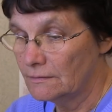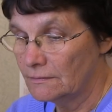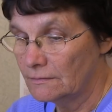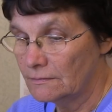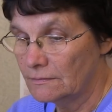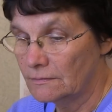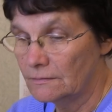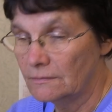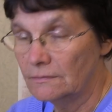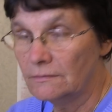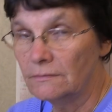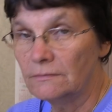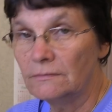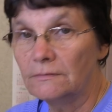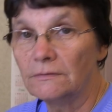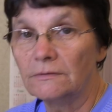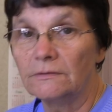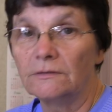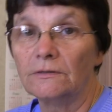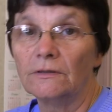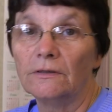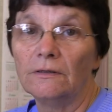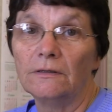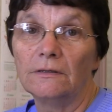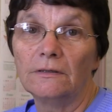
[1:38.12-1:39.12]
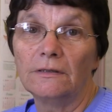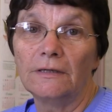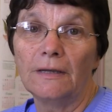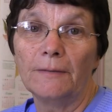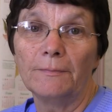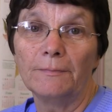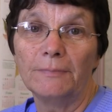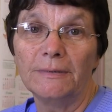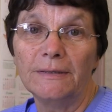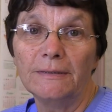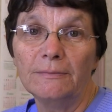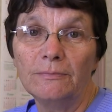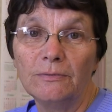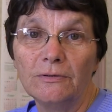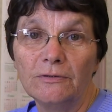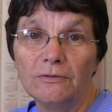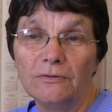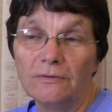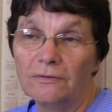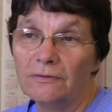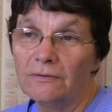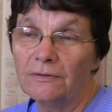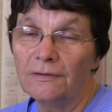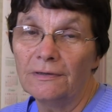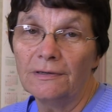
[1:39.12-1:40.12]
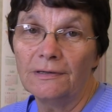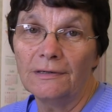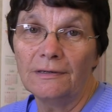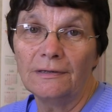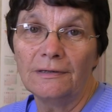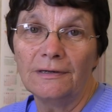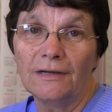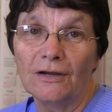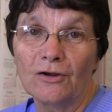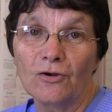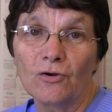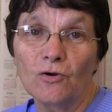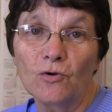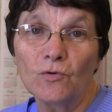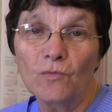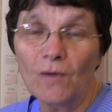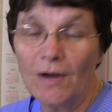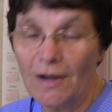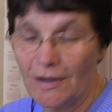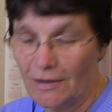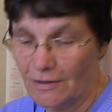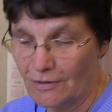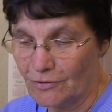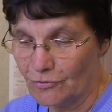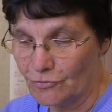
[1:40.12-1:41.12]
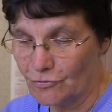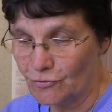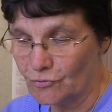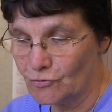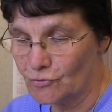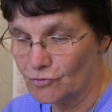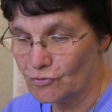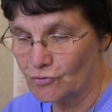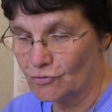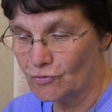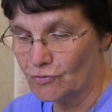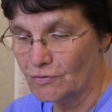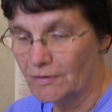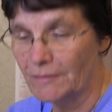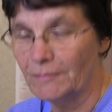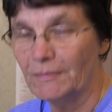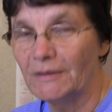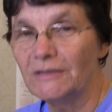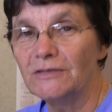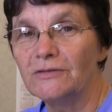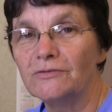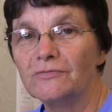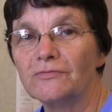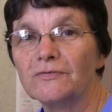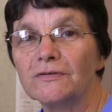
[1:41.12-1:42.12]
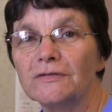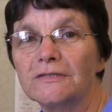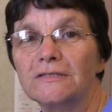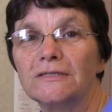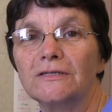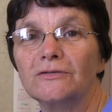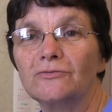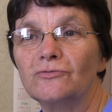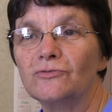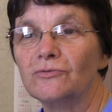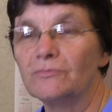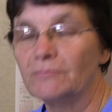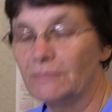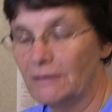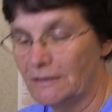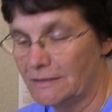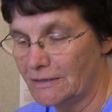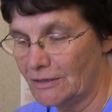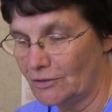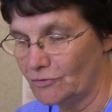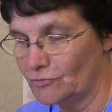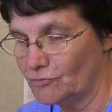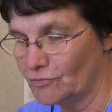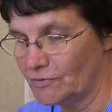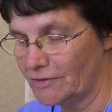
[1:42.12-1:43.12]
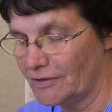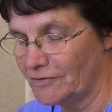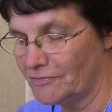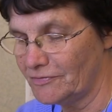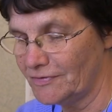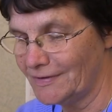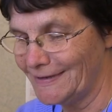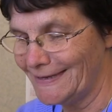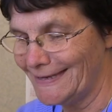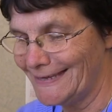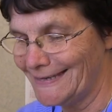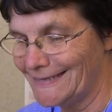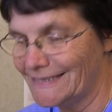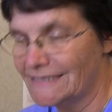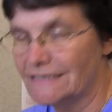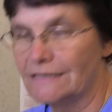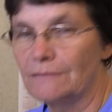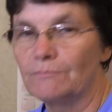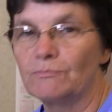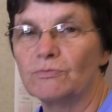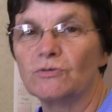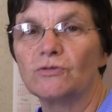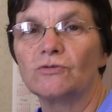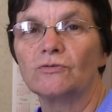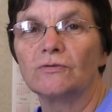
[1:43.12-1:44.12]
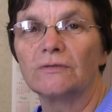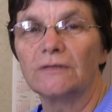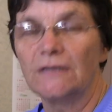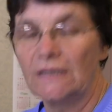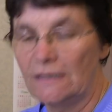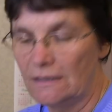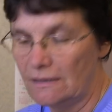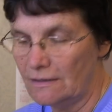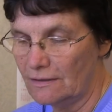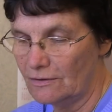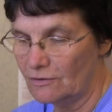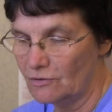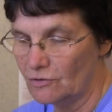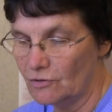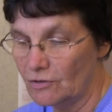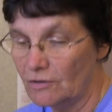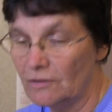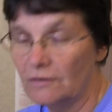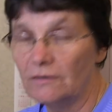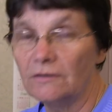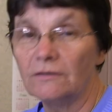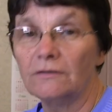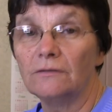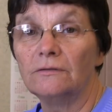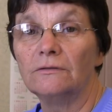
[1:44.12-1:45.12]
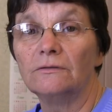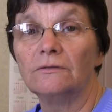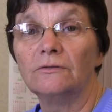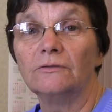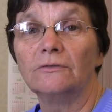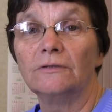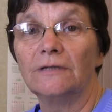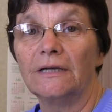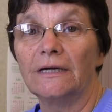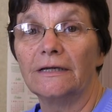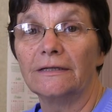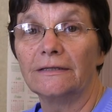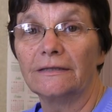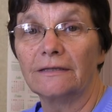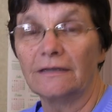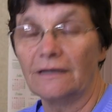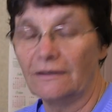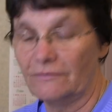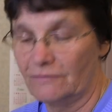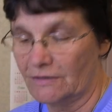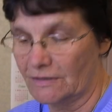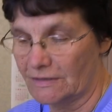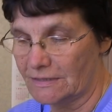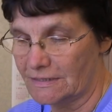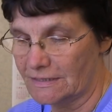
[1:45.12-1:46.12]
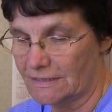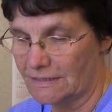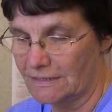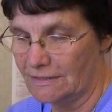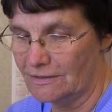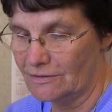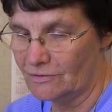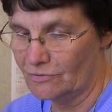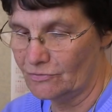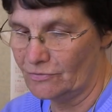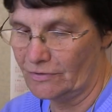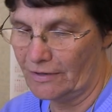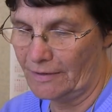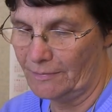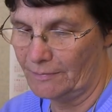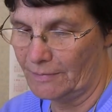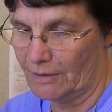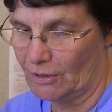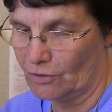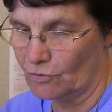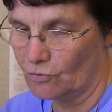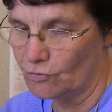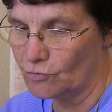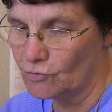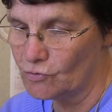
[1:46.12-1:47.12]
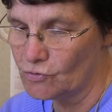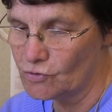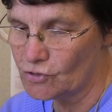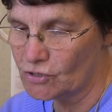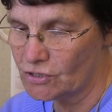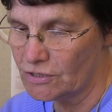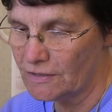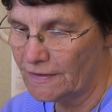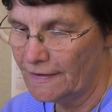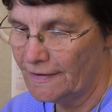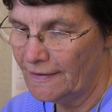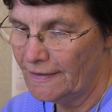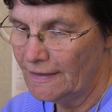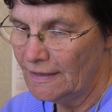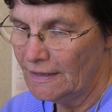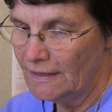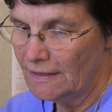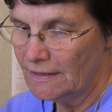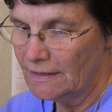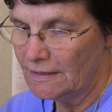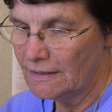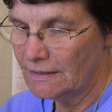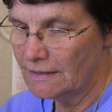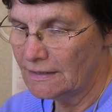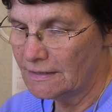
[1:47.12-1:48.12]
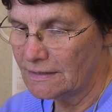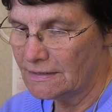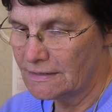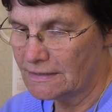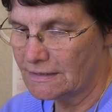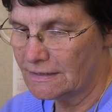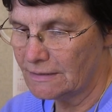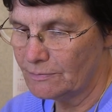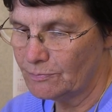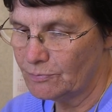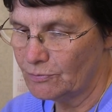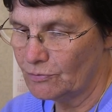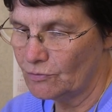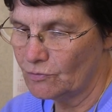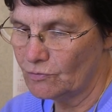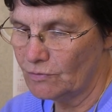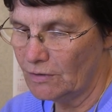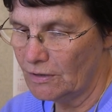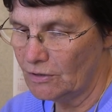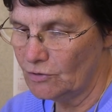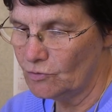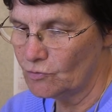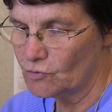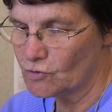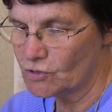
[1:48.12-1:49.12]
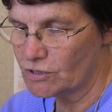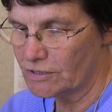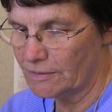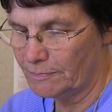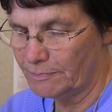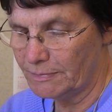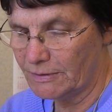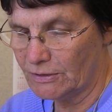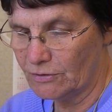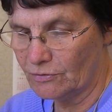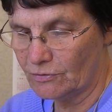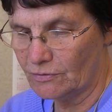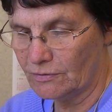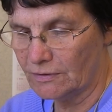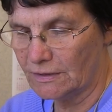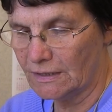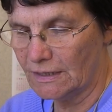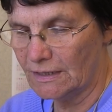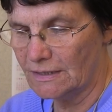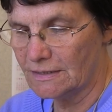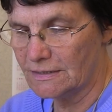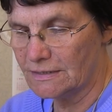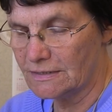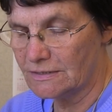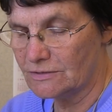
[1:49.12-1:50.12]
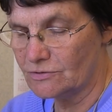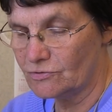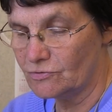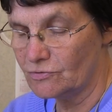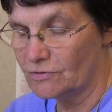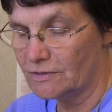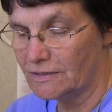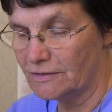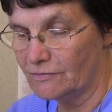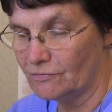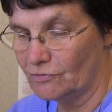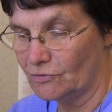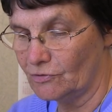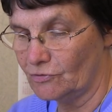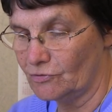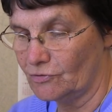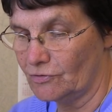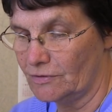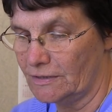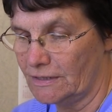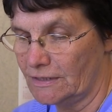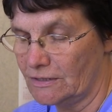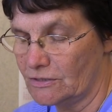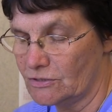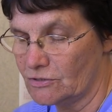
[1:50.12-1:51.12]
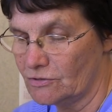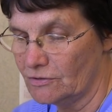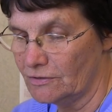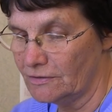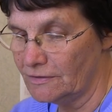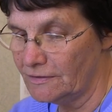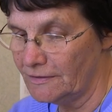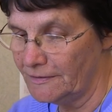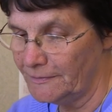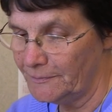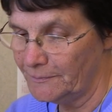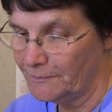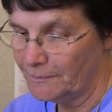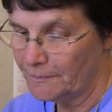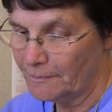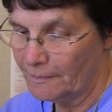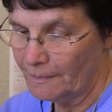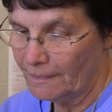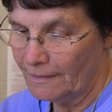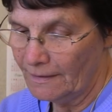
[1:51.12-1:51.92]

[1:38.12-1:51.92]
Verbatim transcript: Euh, dans la Bible, la gloire de Dieu est manifestée d'une manière tout à fait exceptionnelle lors de la traversée de la mer Rouge. Et c'est pourquoi au chapitre 15 du livre de l'Exode,